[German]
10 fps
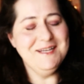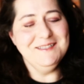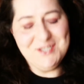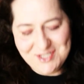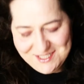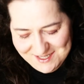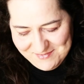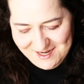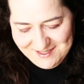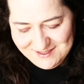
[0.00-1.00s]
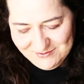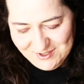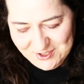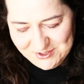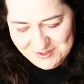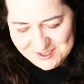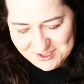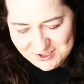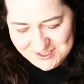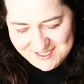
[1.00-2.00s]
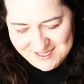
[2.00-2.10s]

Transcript: da steht hier immer alles auf Französisch.